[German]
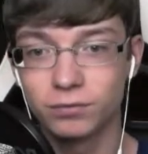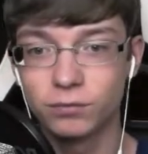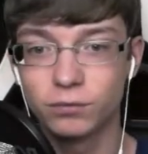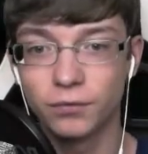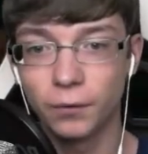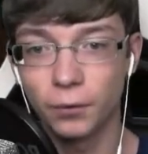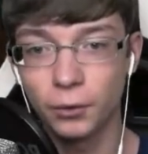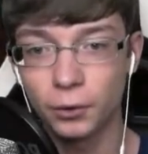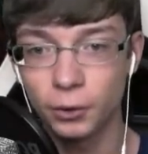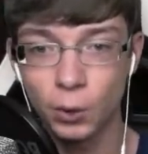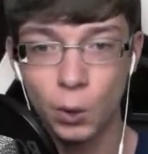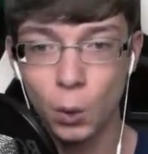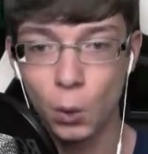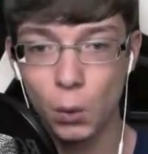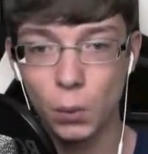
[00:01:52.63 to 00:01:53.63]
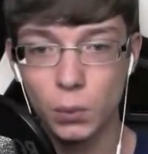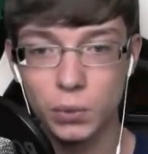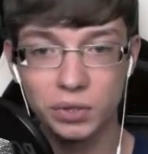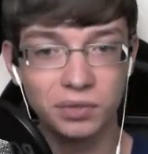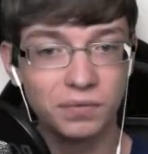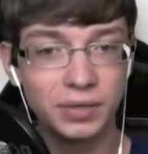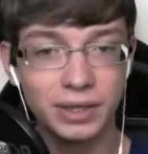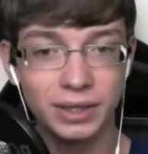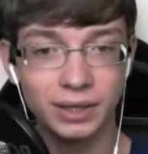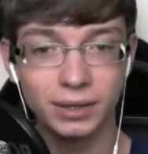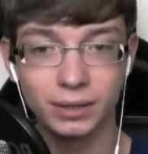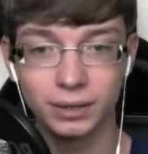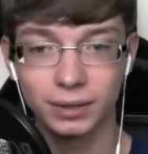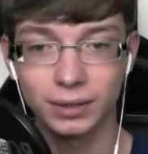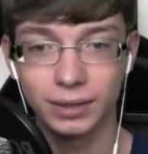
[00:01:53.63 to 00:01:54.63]
voll und
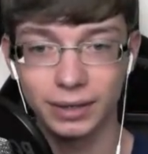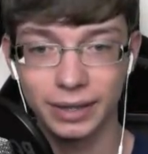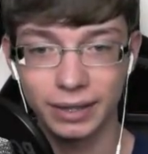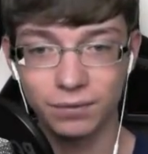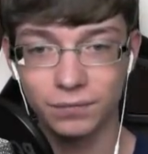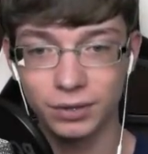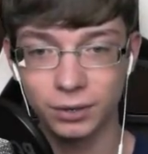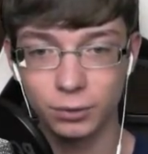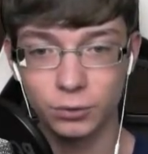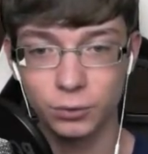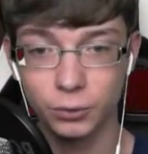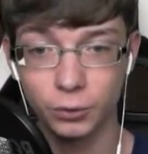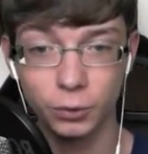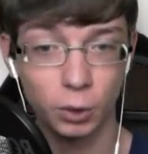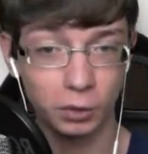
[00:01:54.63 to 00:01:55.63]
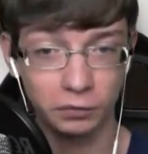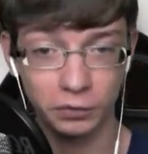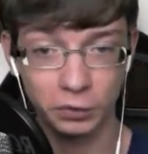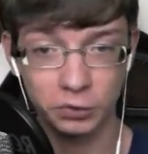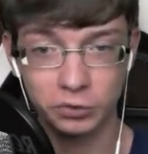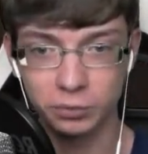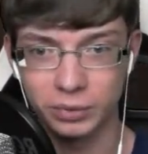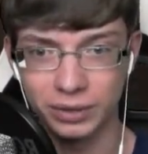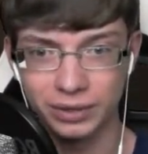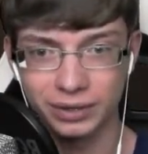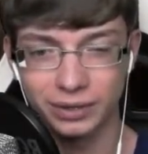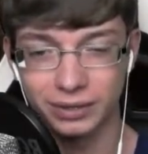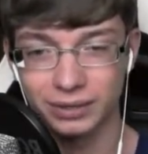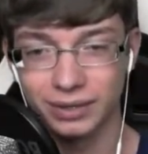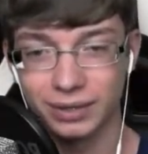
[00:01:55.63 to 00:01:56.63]
wir gehen wieder zurück, hoffe ich
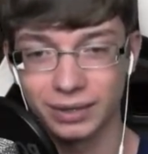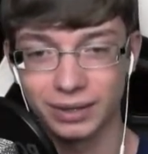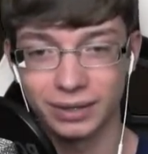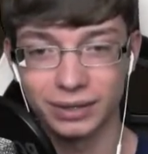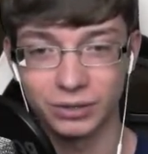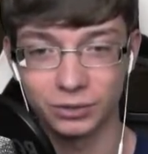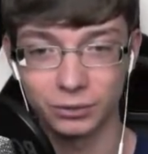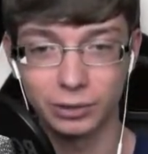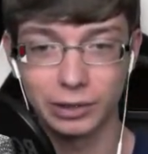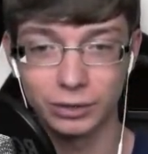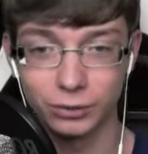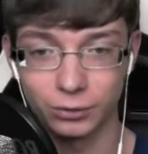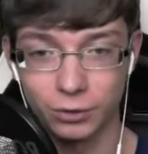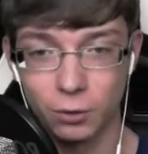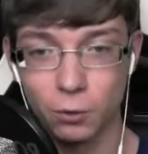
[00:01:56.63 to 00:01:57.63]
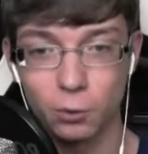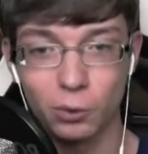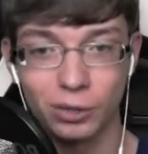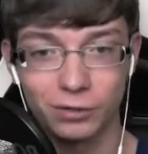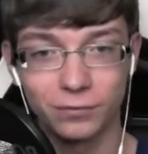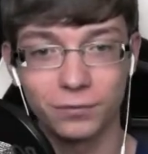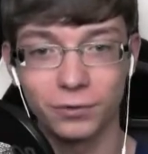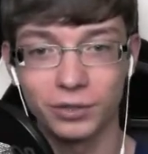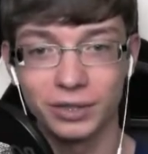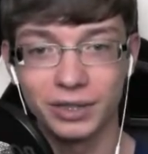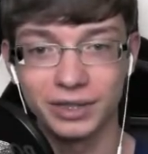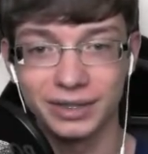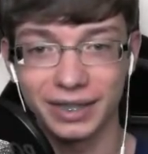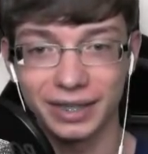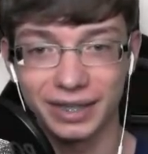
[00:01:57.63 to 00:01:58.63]
zumindest. So eine, so eine Höhlenfolge
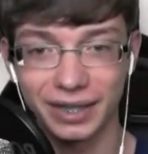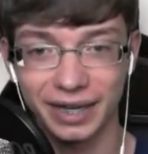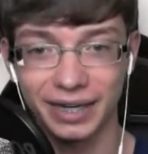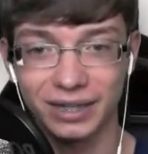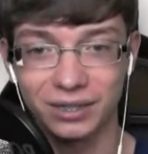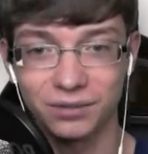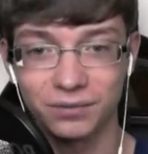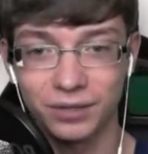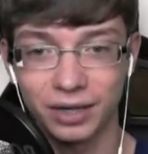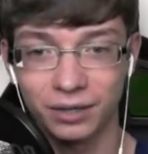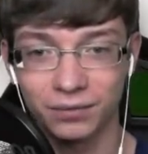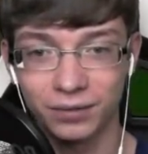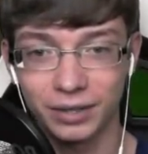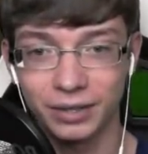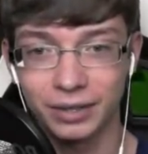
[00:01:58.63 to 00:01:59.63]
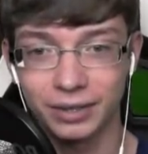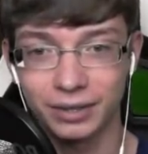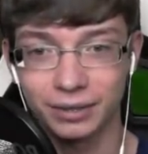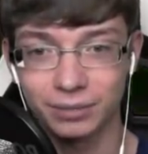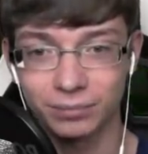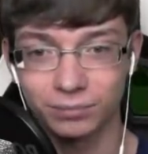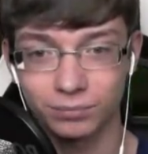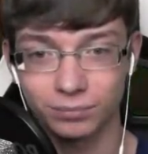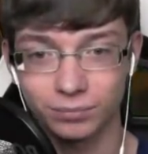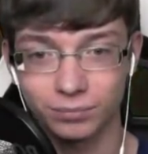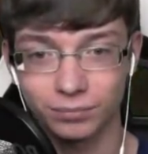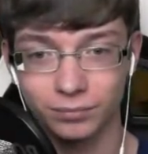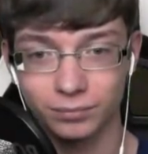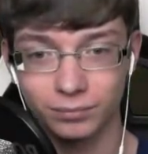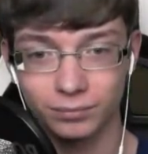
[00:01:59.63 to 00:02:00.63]
ist eigentlich relativ langweilig.
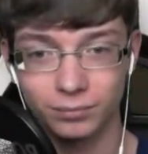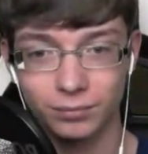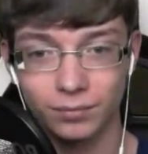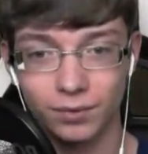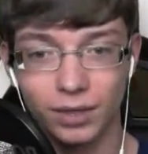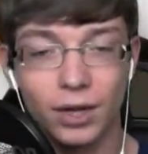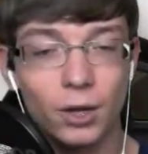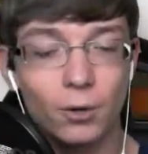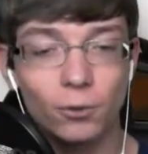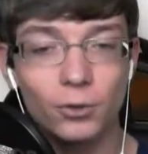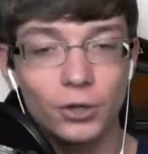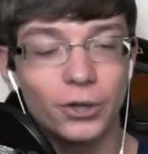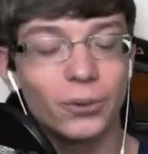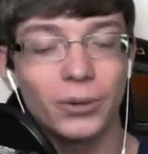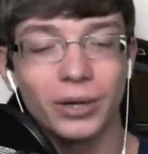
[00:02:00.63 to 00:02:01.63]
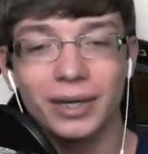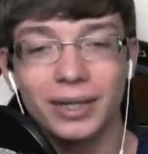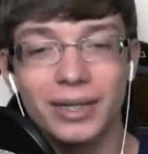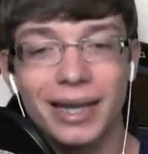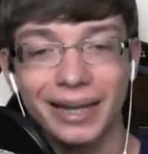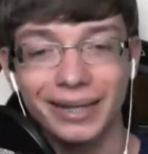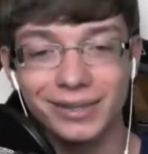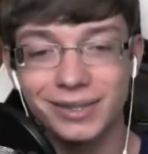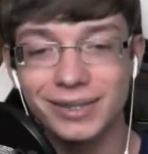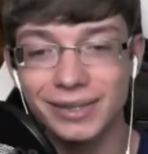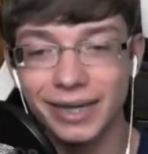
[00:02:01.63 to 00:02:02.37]
Und ich höre da die ganze